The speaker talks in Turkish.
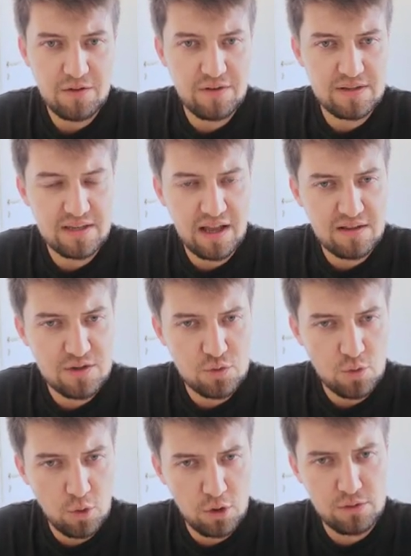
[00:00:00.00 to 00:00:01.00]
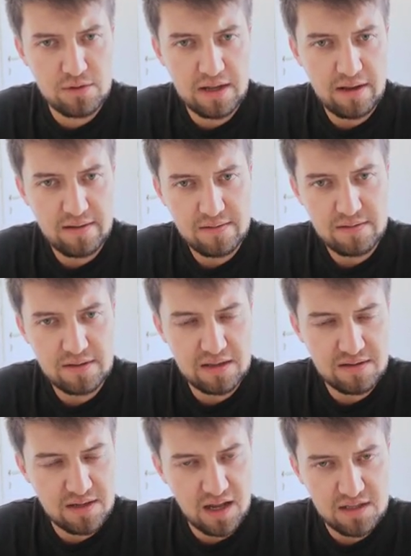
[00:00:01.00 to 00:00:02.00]
ve saat 10'da
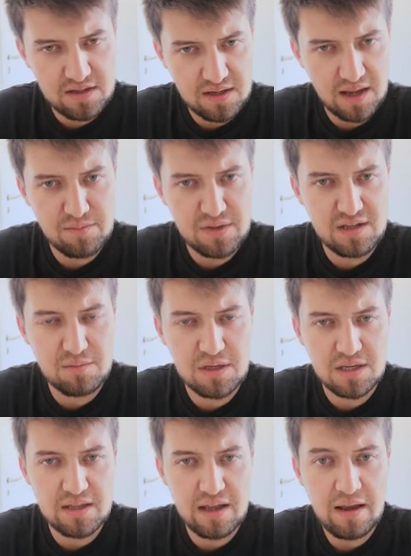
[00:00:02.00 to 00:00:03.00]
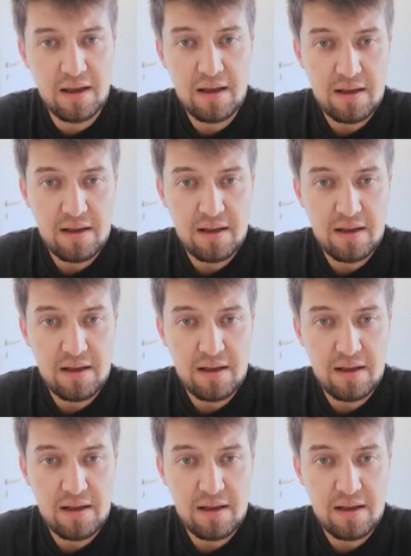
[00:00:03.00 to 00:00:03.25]
yani saat tam 22'de